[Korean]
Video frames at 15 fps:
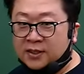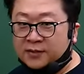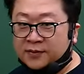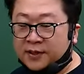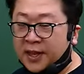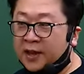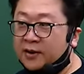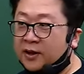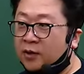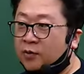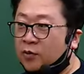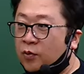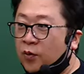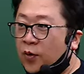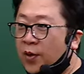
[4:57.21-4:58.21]
근데 걔를
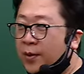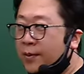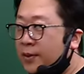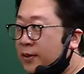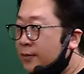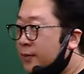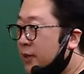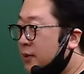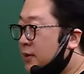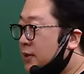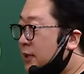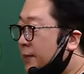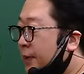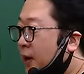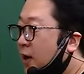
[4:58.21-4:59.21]
갖고
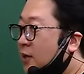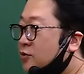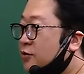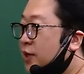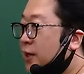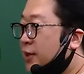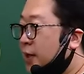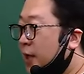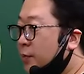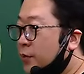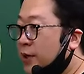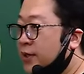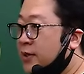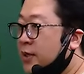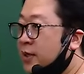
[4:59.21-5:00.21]
들이파가지고 내가 다
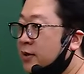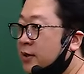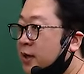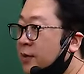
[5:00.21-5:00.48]
해보겠다 이렇게